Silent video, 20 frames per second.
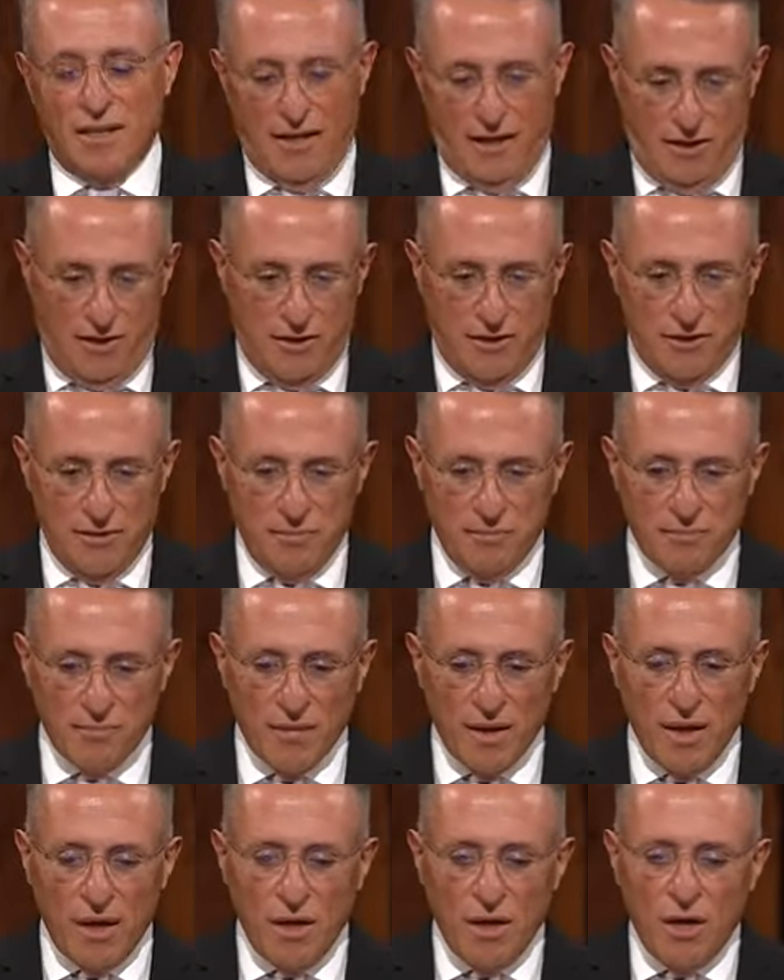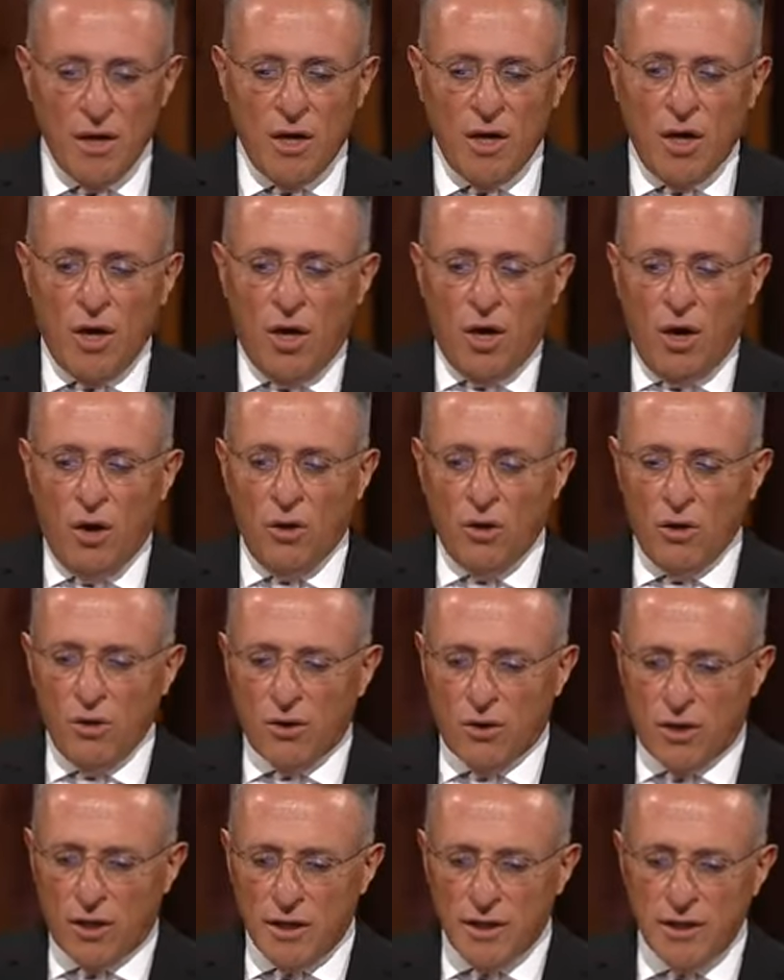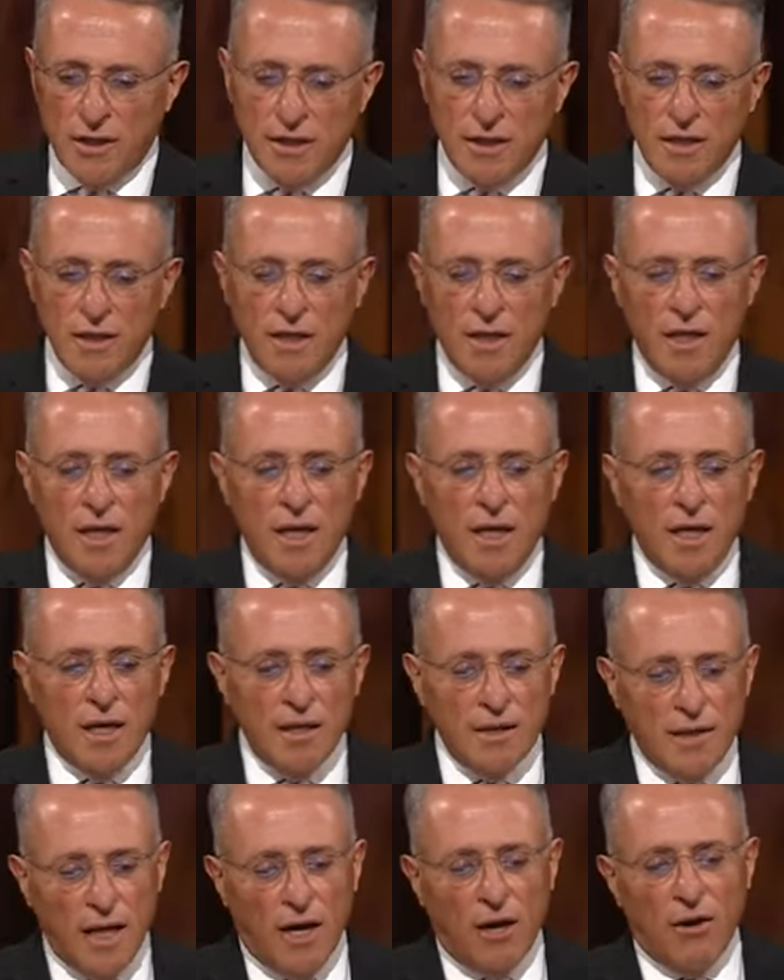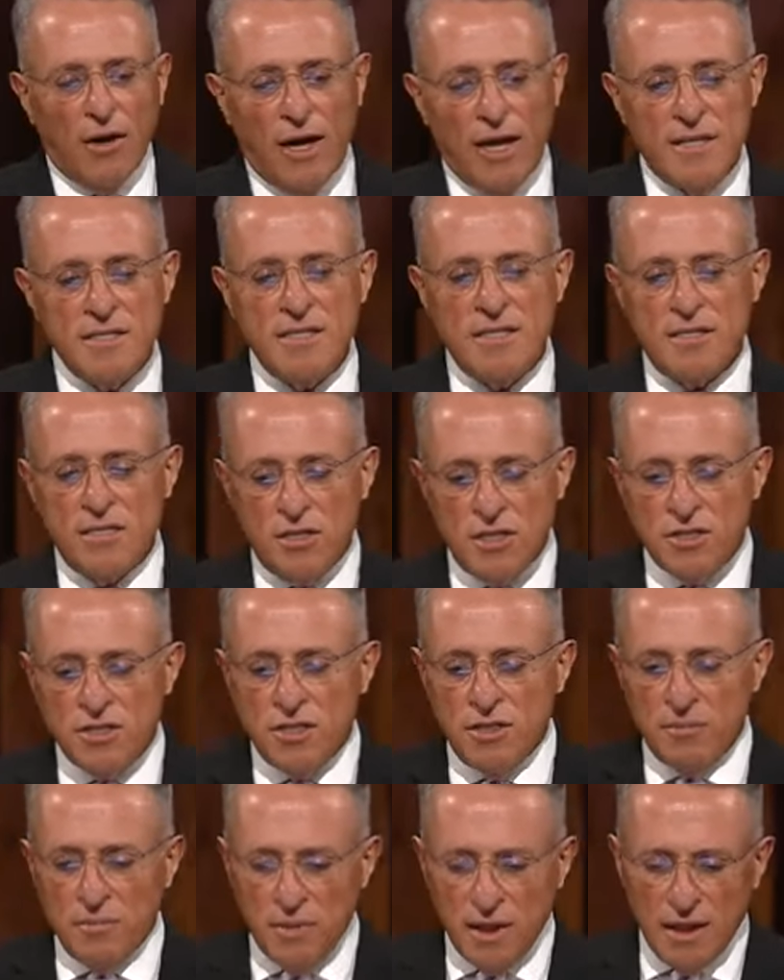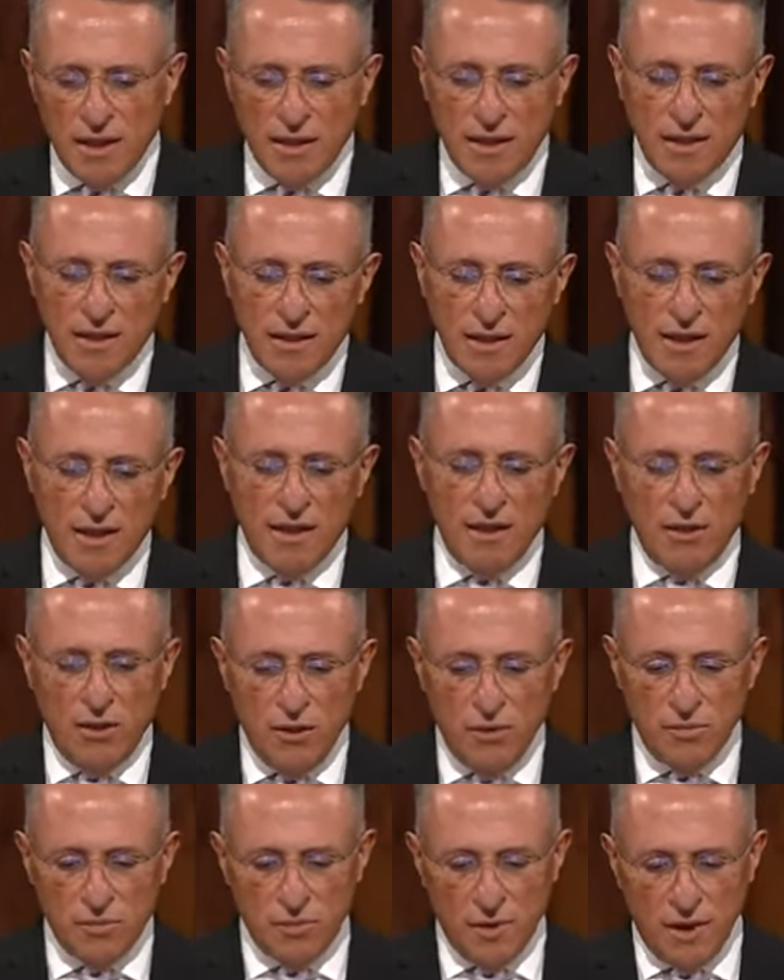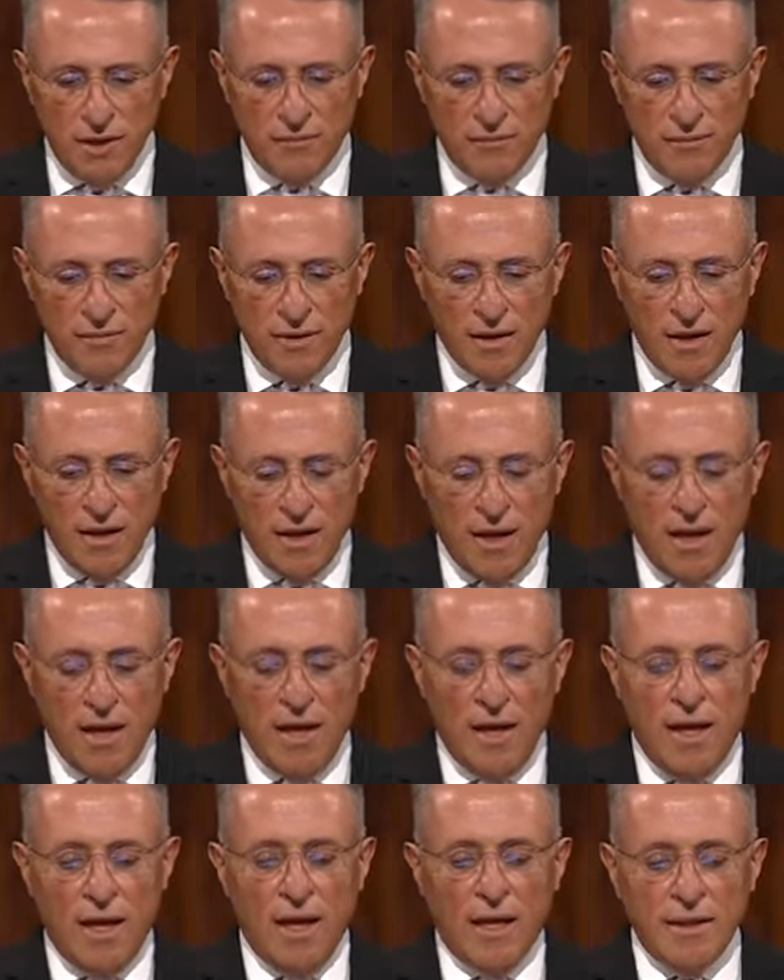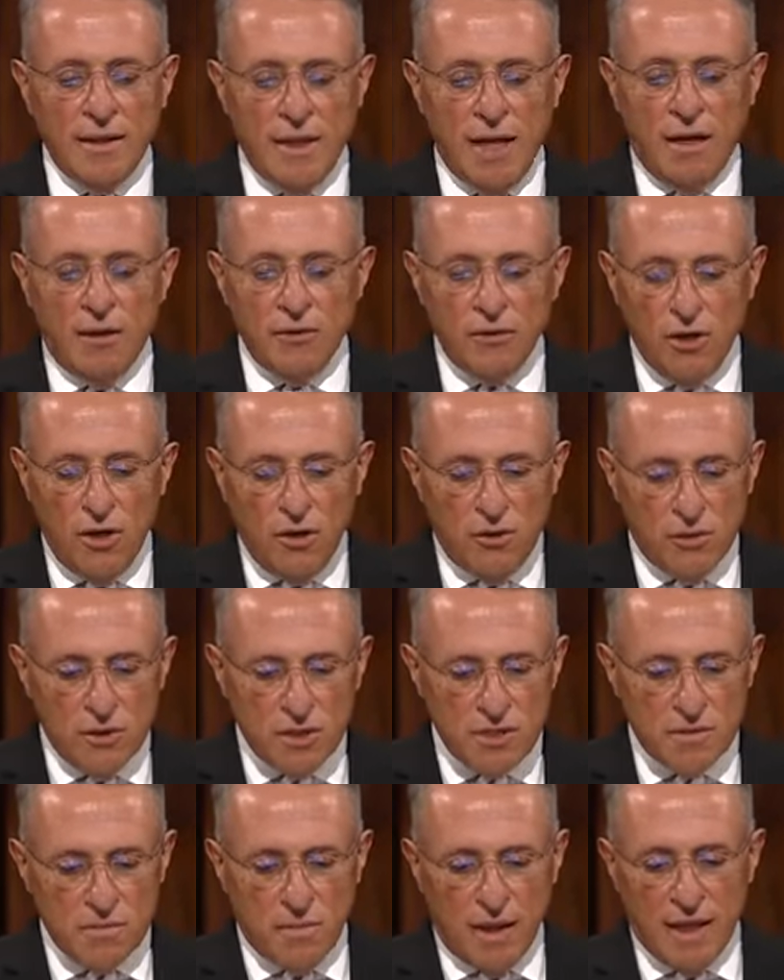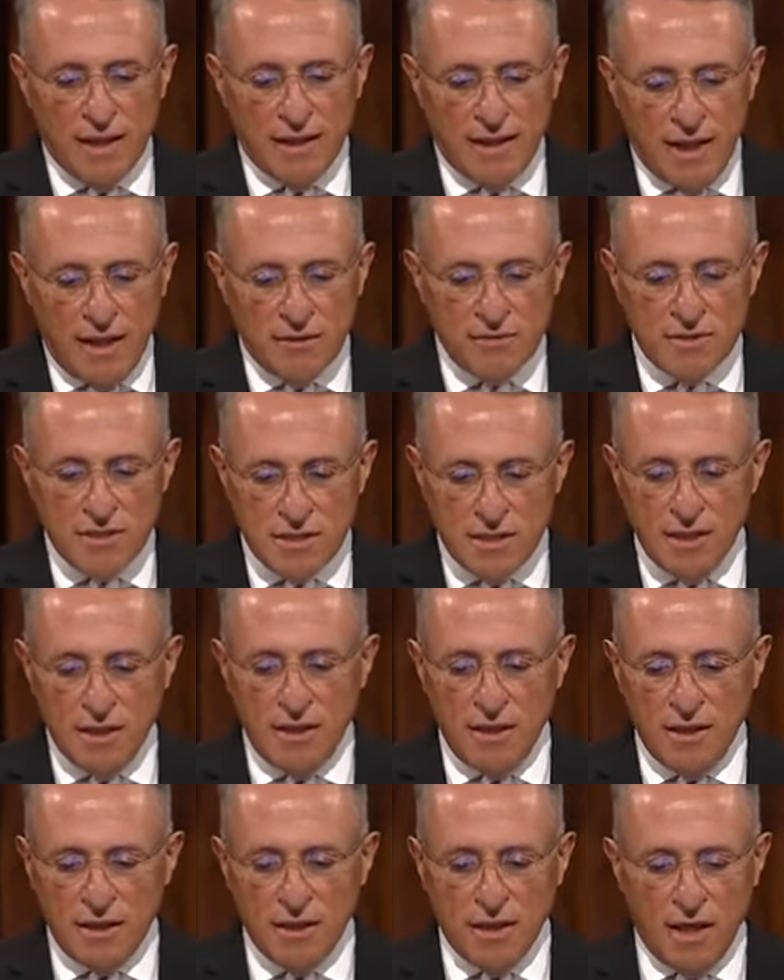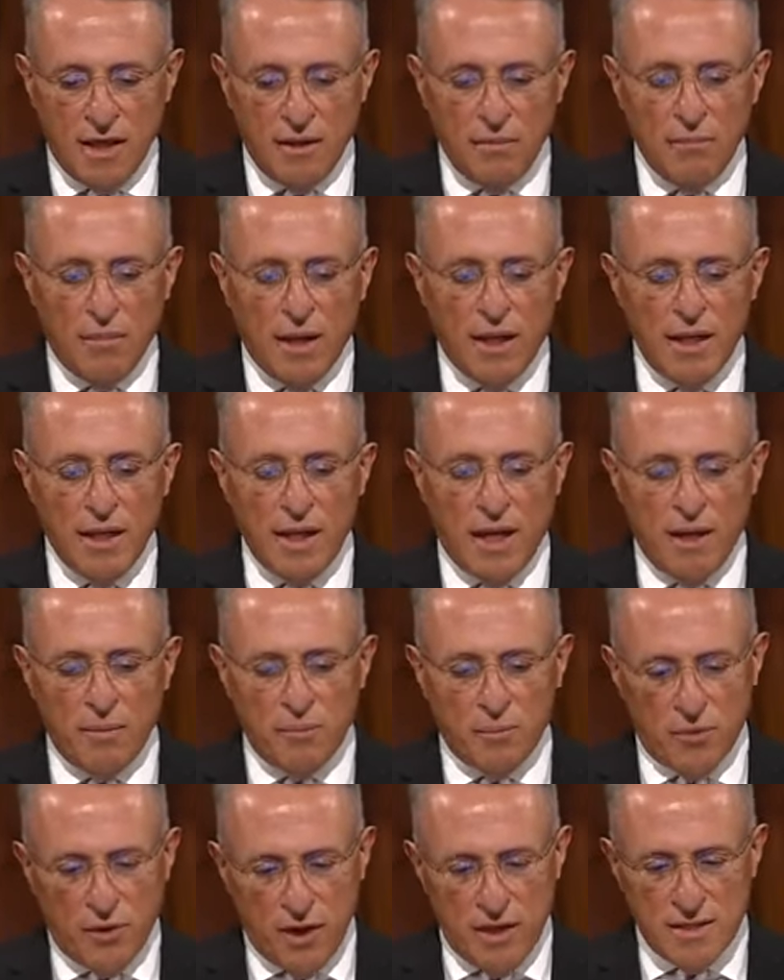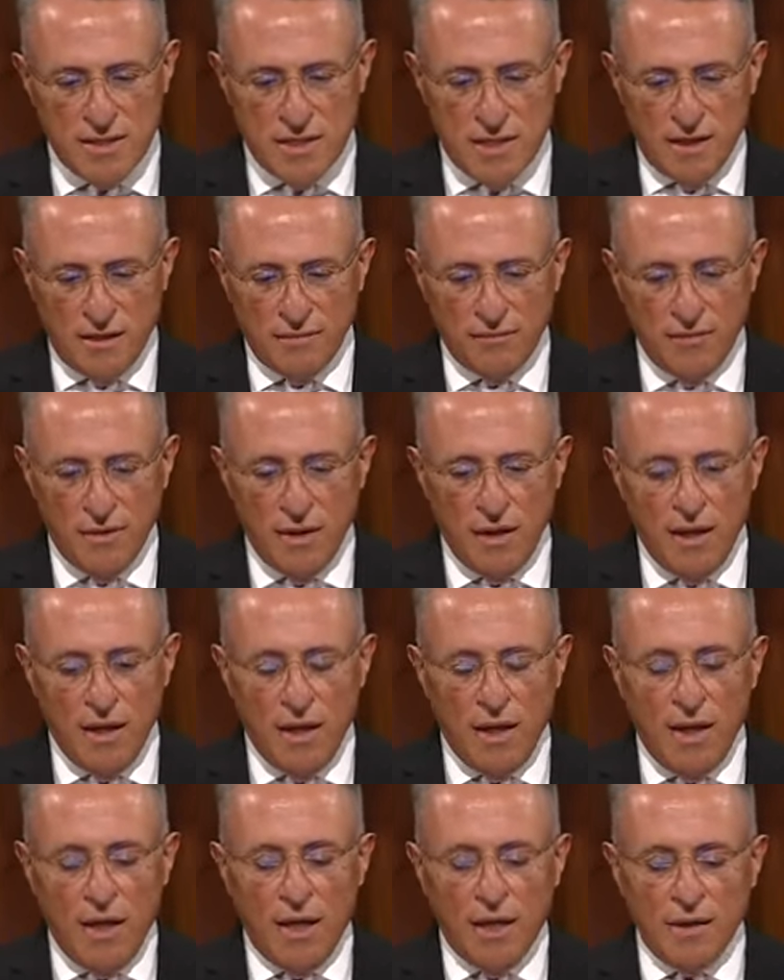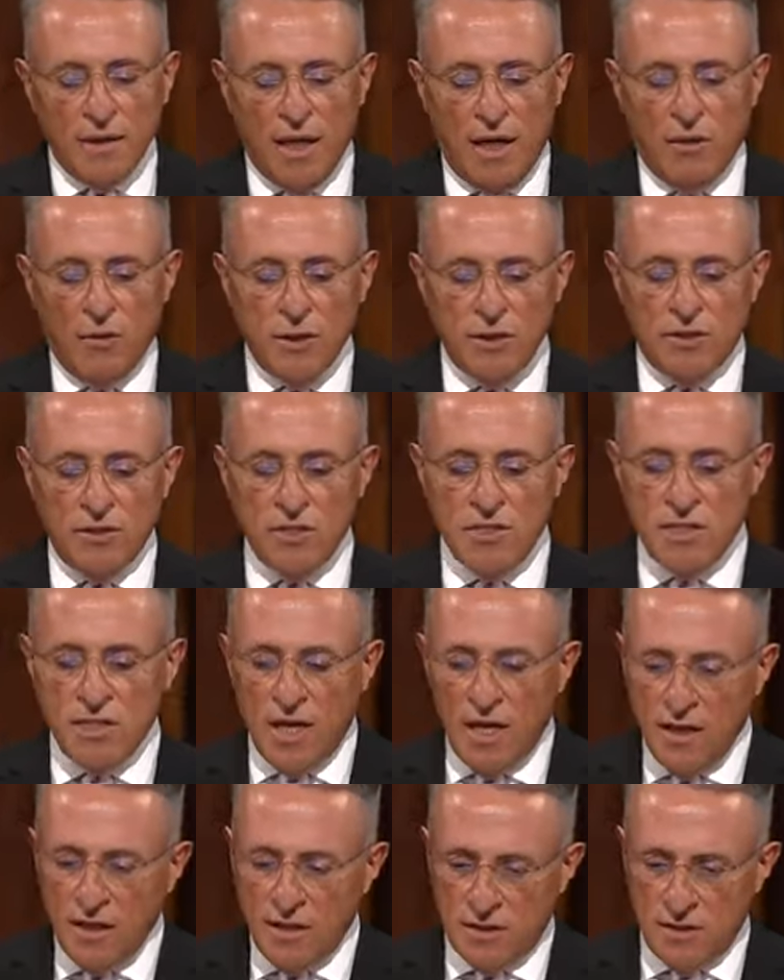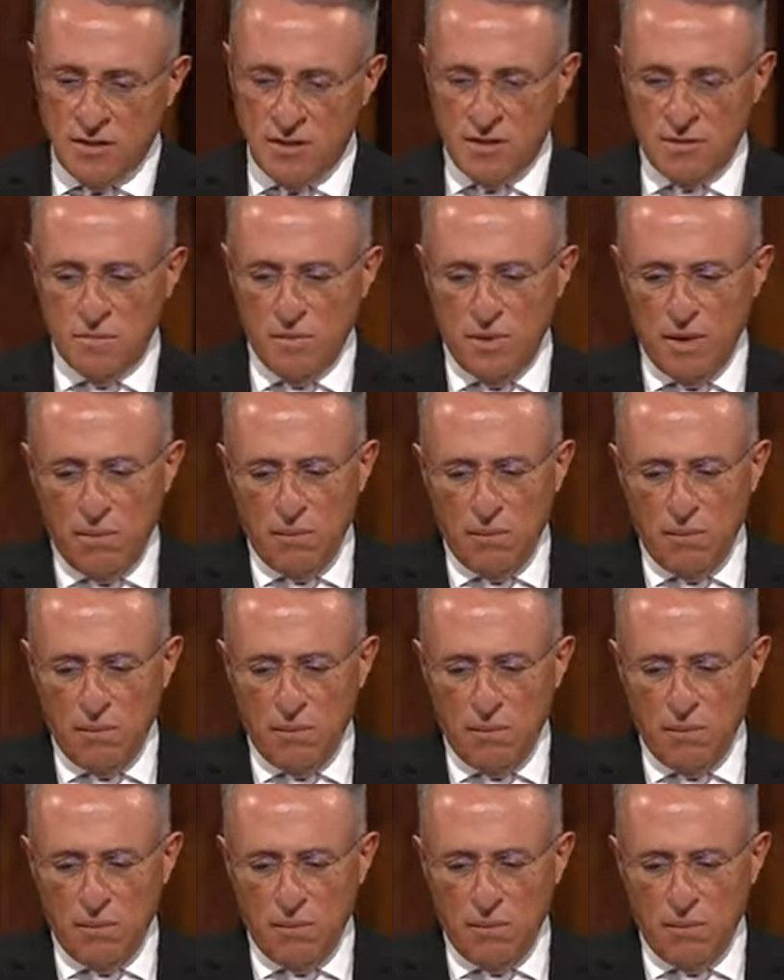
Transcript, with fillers: o salmista declarou: Senhor, tu me sondaste e me conheces. Tu sabes o meu assentar e o meu levantar. De longe entendes o meu pensamento.